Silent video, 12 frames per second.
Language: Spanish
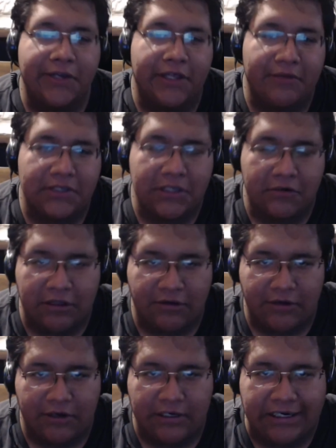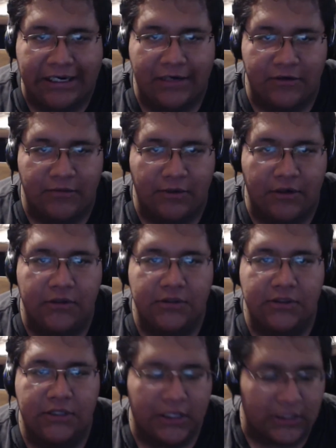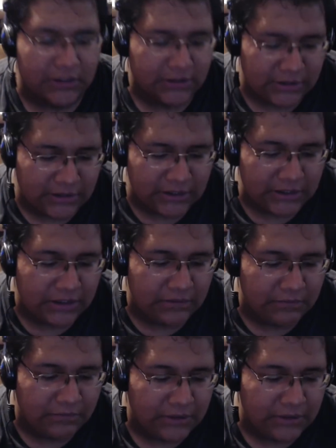que de vez en cuando hago acá los vlogs. Este...